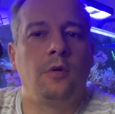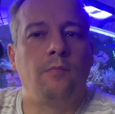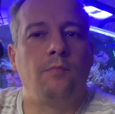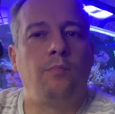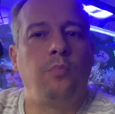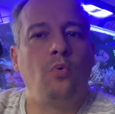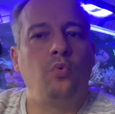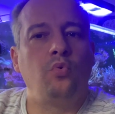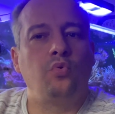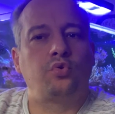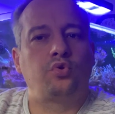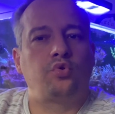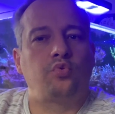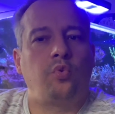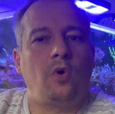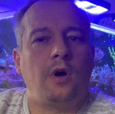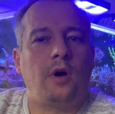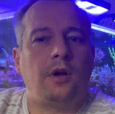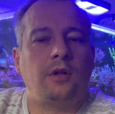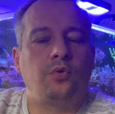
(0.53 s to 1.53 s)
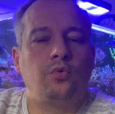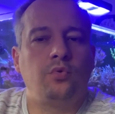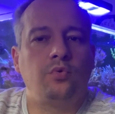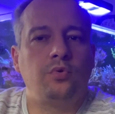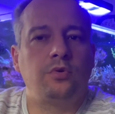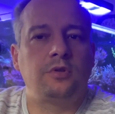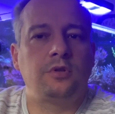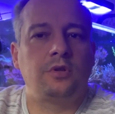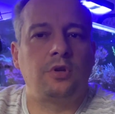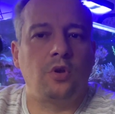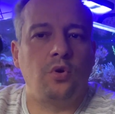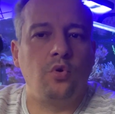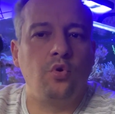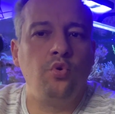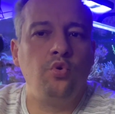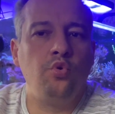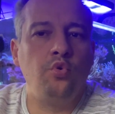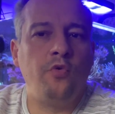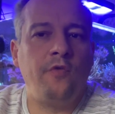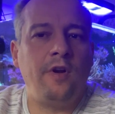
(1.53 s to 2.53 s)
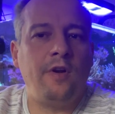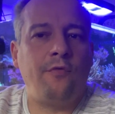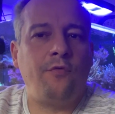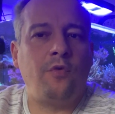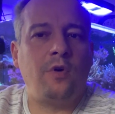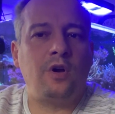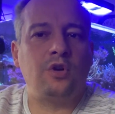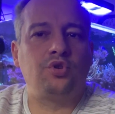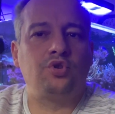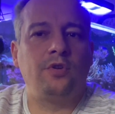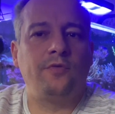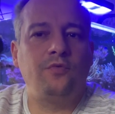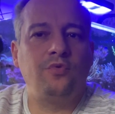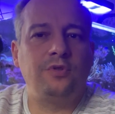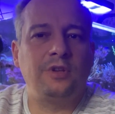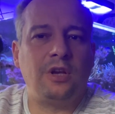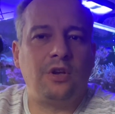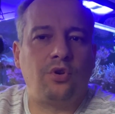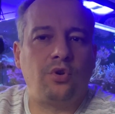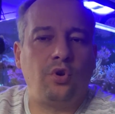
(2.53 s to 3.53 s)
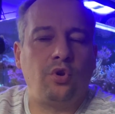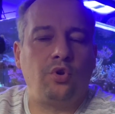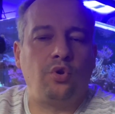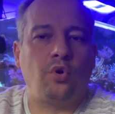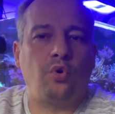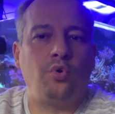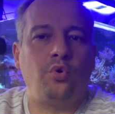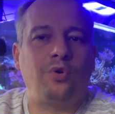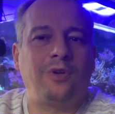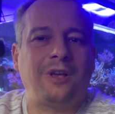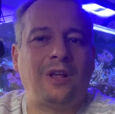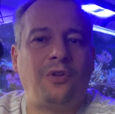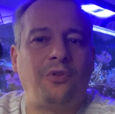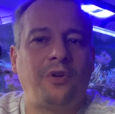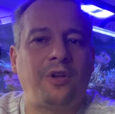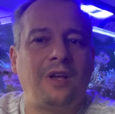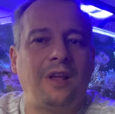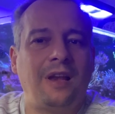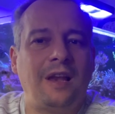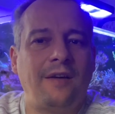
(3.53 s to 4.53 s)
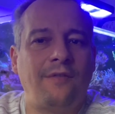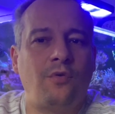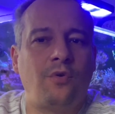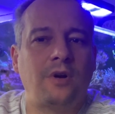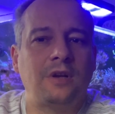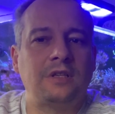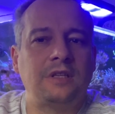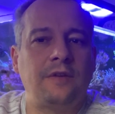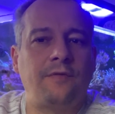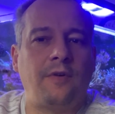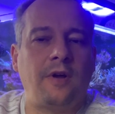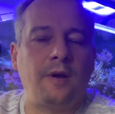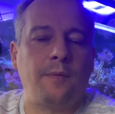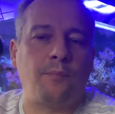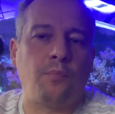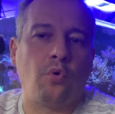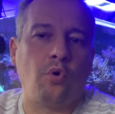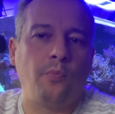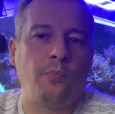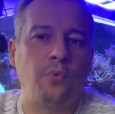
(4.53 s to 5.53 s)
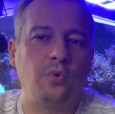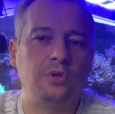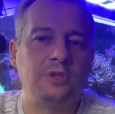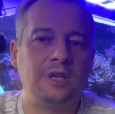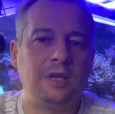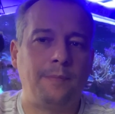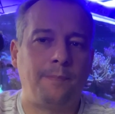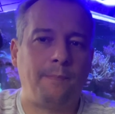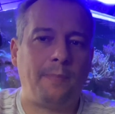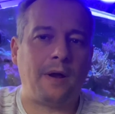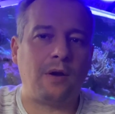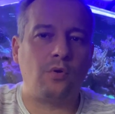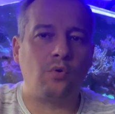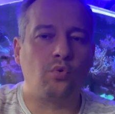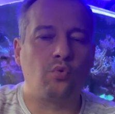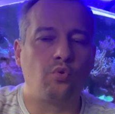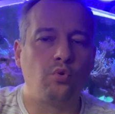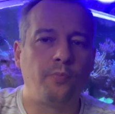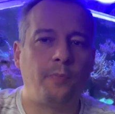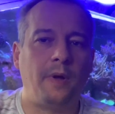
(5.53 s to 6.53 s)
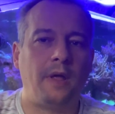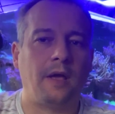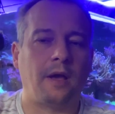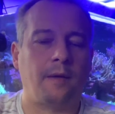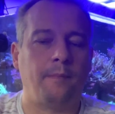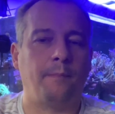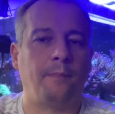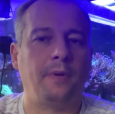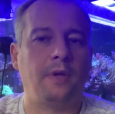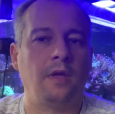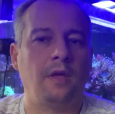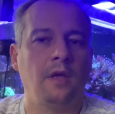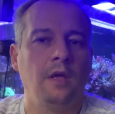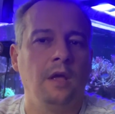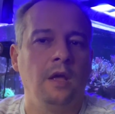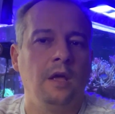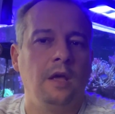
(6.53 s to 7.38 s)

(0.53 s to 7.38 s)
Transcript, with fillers: Bonsoir à tous, une nouvelle fois je vous accueille dans le calendrier de l'avant récifal proposé par le groupe ARMP